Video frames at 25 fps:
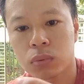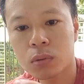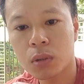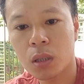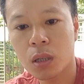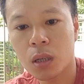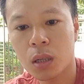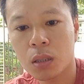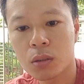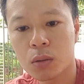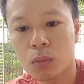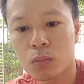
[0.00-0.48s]

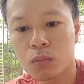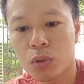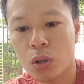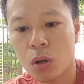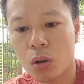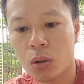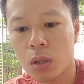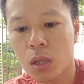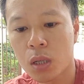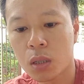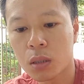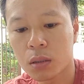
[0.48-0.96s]
à, giống
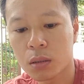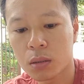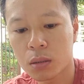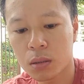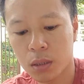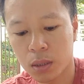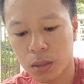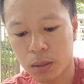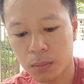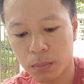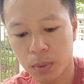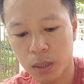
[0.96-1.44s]
chó đực
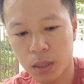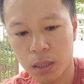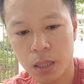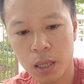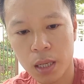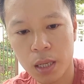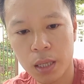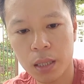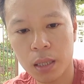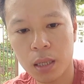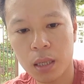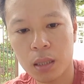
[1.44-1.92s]
thì mình
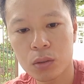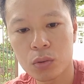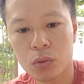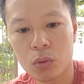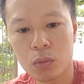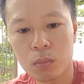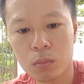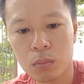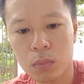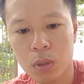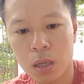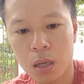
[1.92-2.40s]
hay à,
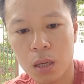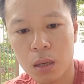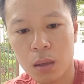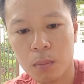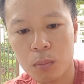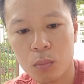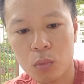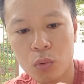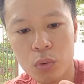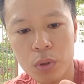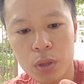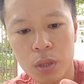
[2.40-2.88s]
dùng à,
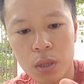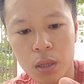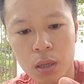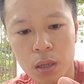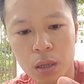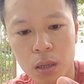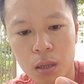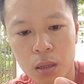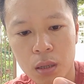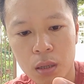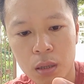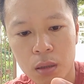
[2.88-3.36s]
mũi à,